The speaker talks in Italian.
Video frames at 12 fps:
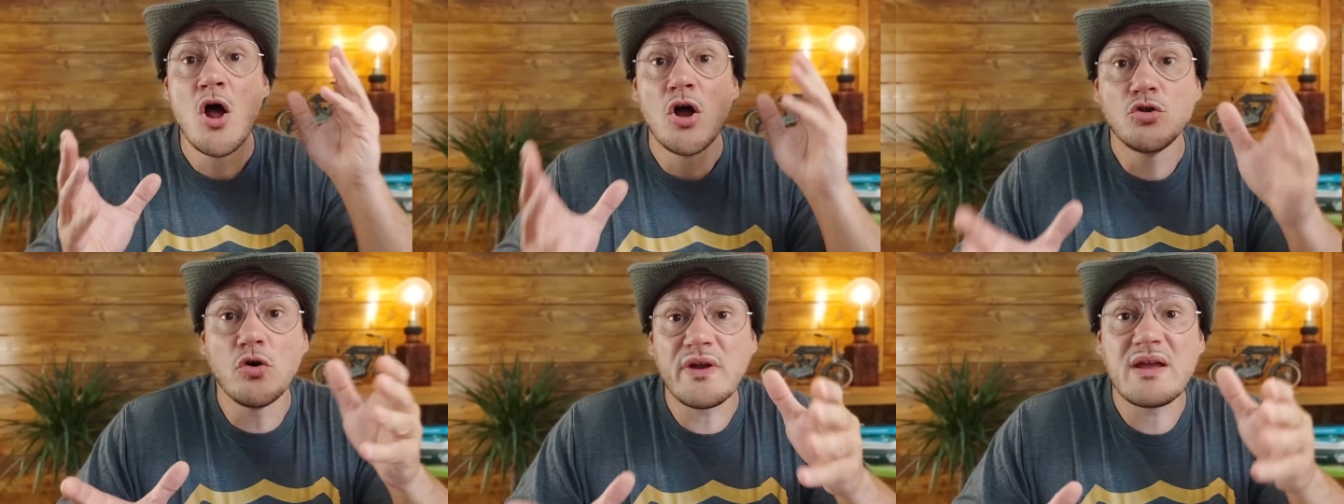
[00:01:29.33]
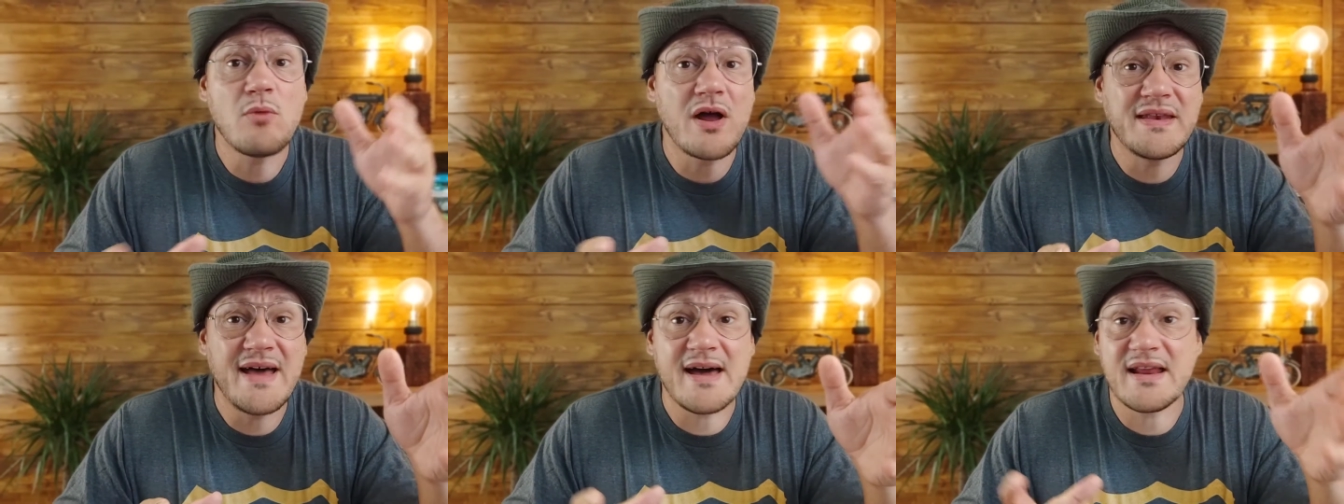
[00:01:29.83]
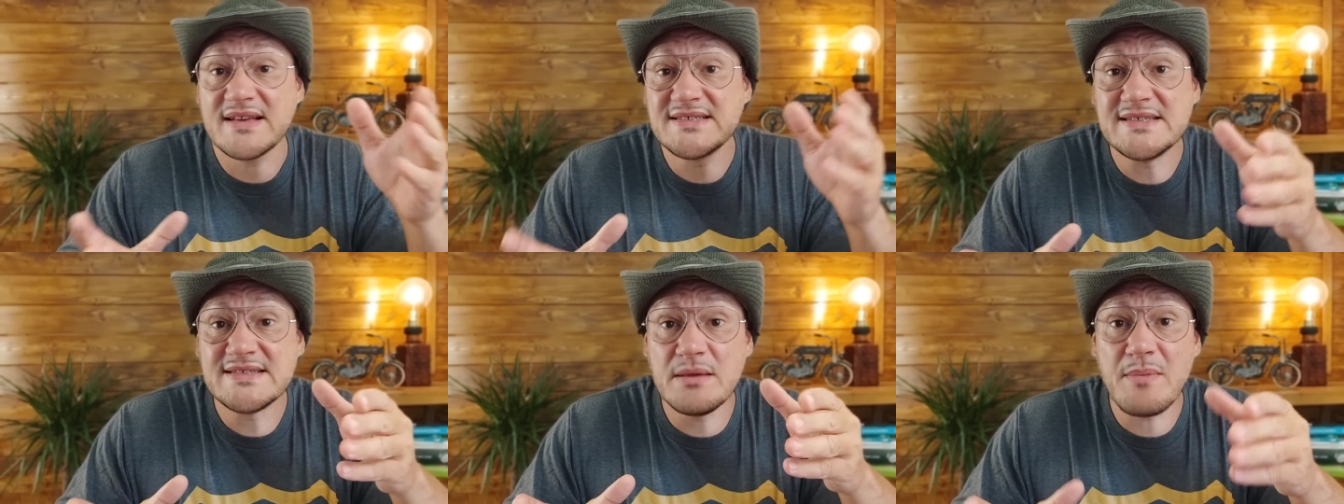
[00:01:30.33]
Dovremo andare a
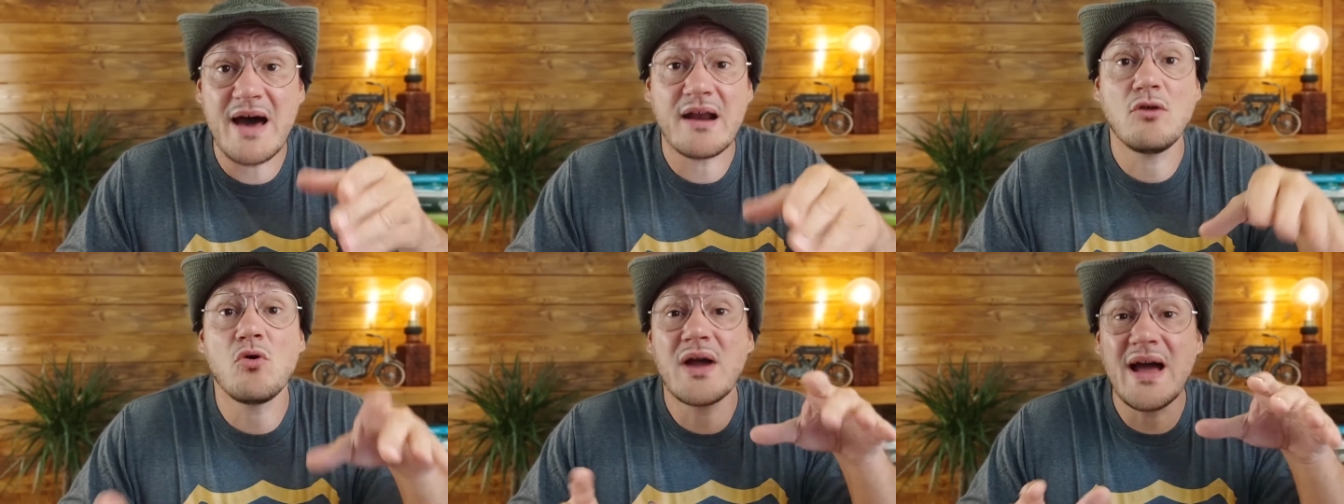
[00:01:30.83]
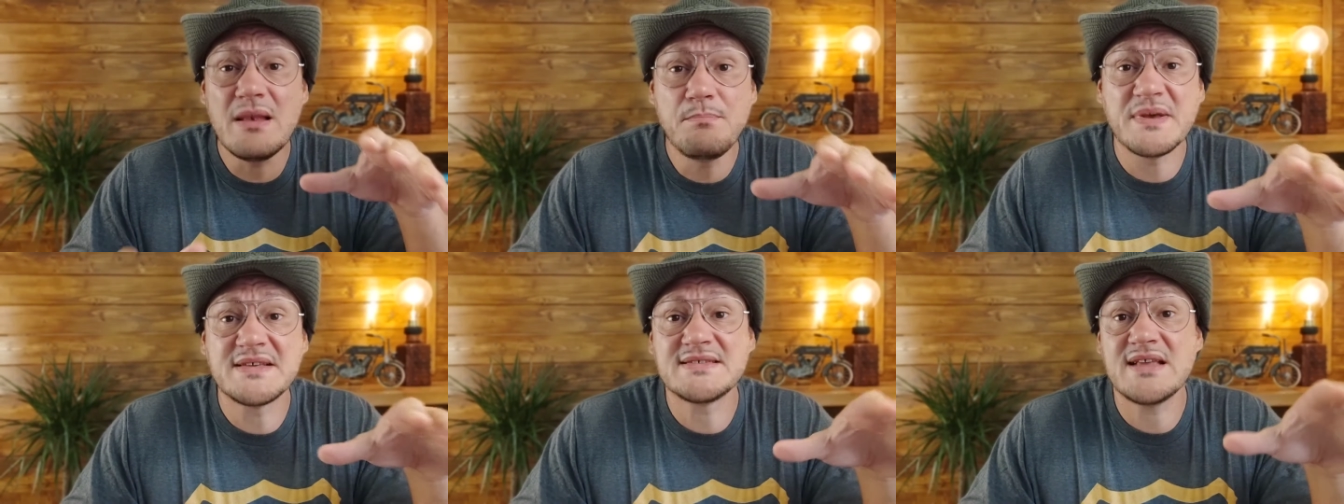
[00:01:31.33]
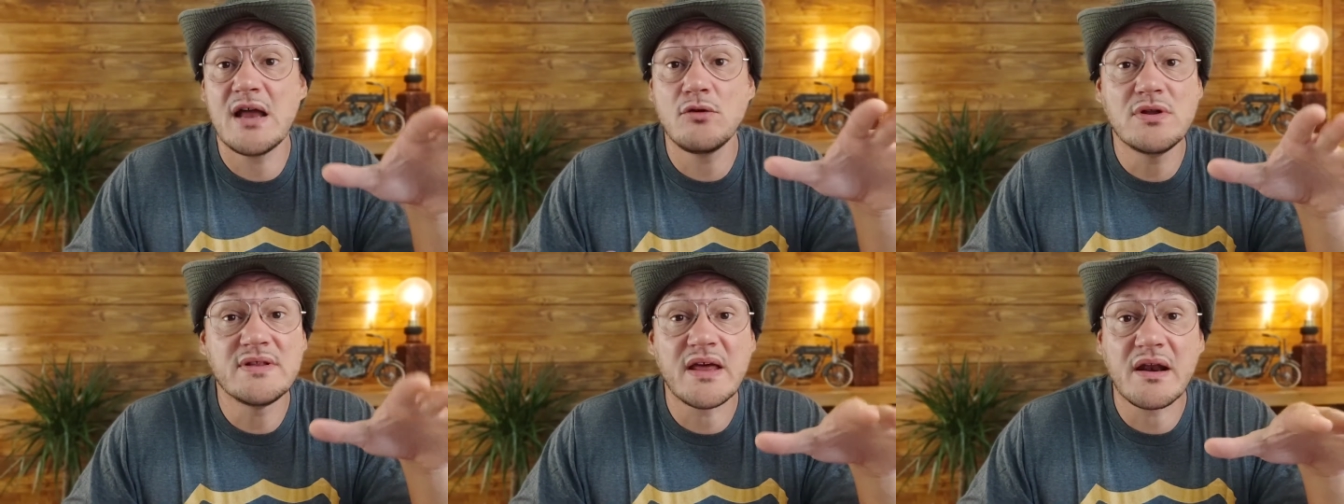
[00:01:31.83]
sistemarlo
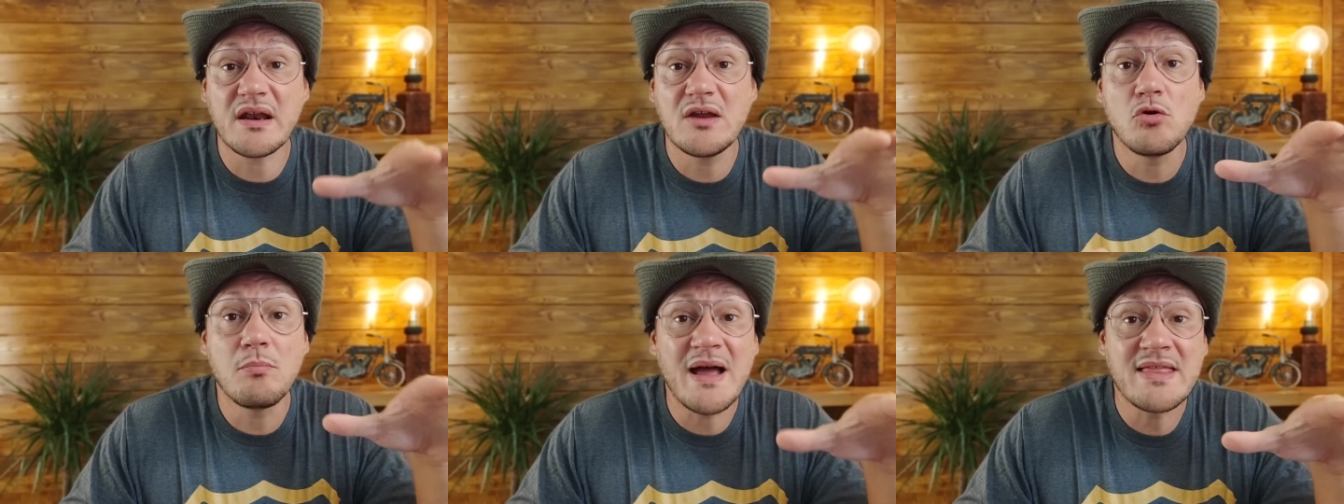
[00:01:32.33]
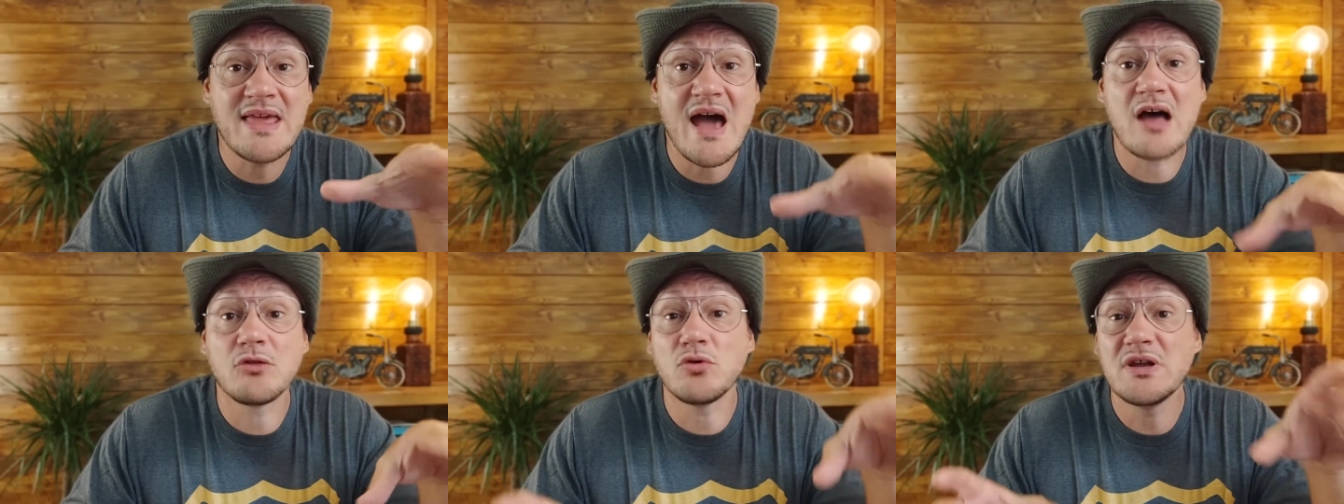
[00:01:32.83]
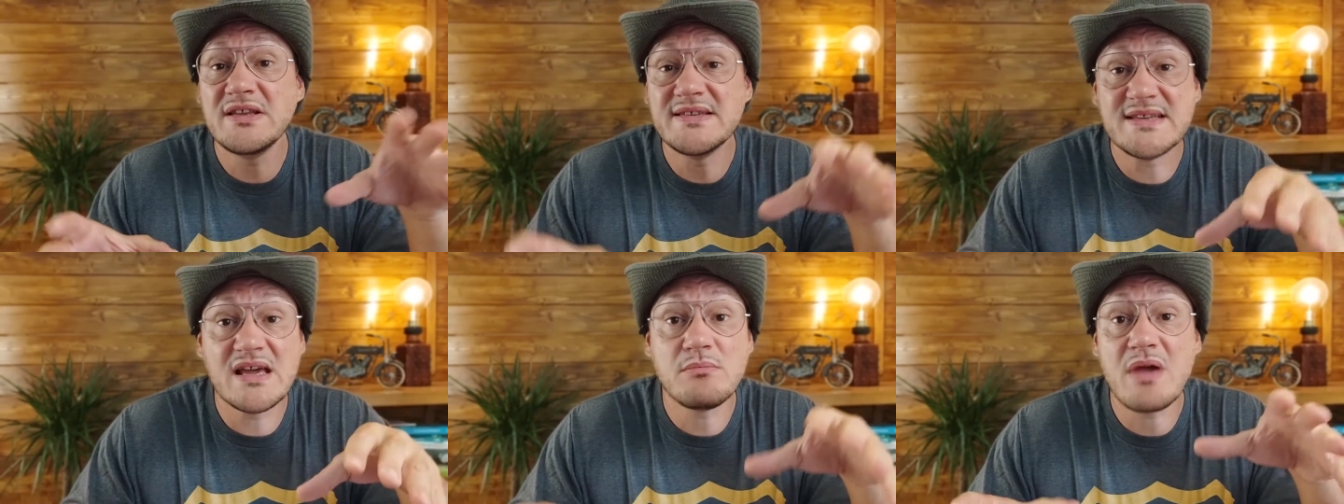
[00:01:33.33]
calpestando il terreno bagnato e i
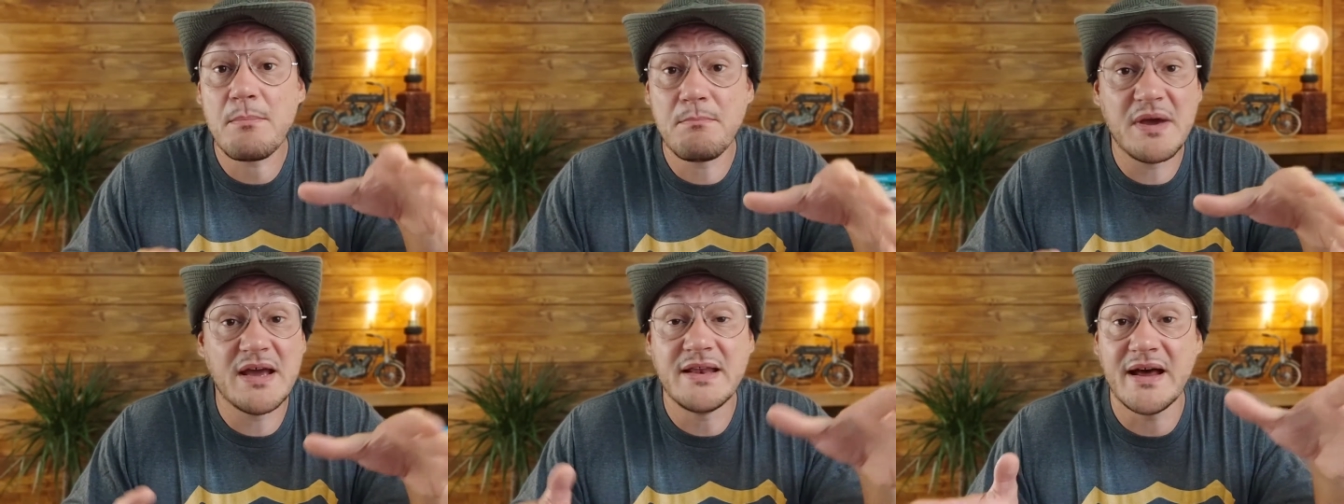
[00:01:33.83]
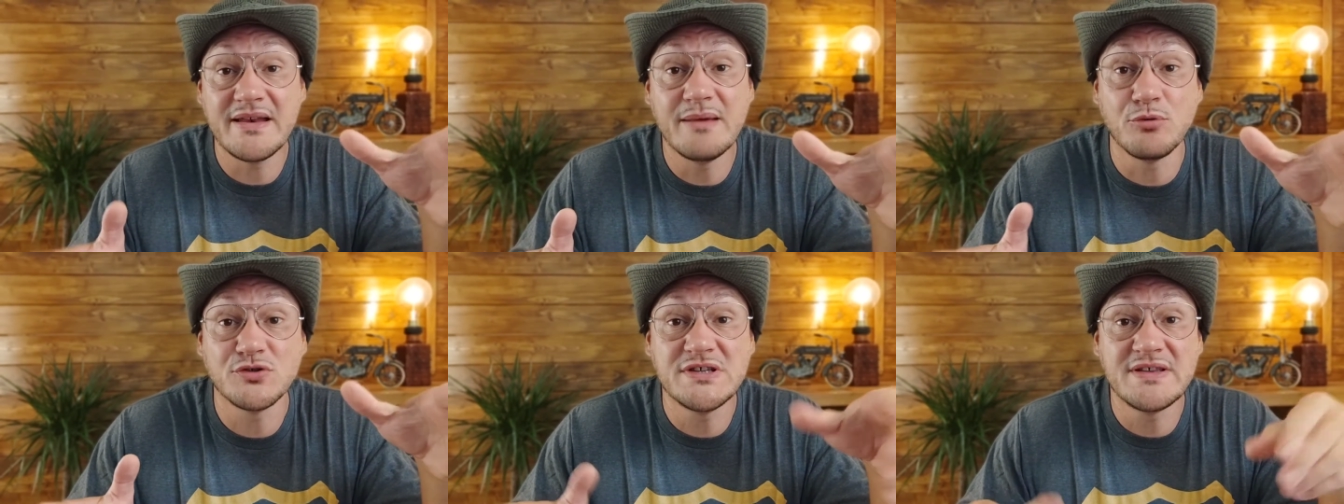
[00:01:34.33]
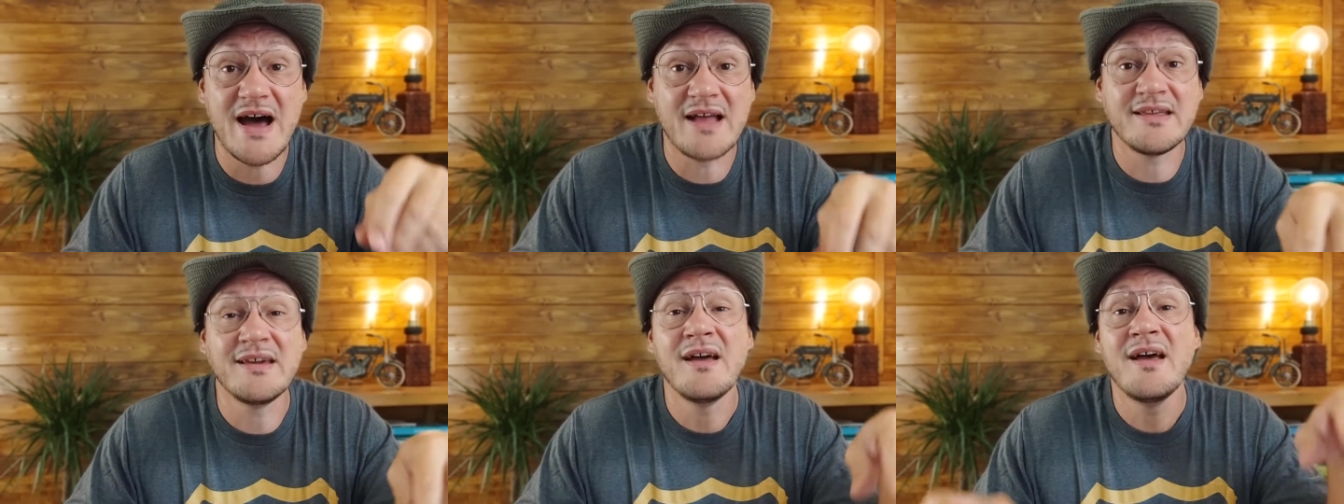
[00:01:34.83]
semi appena
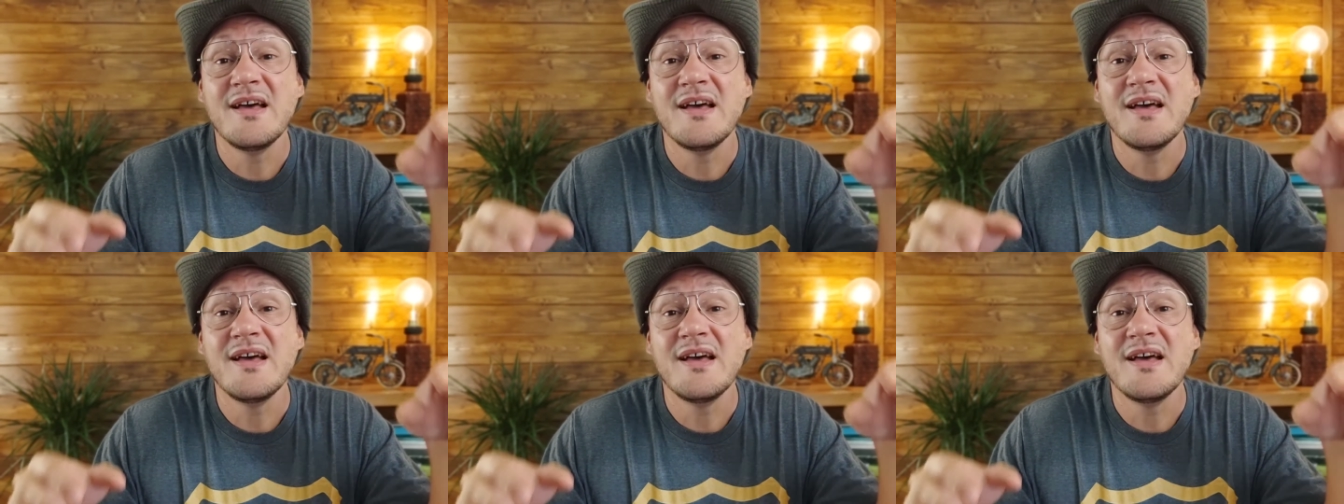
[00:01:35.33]
depositati,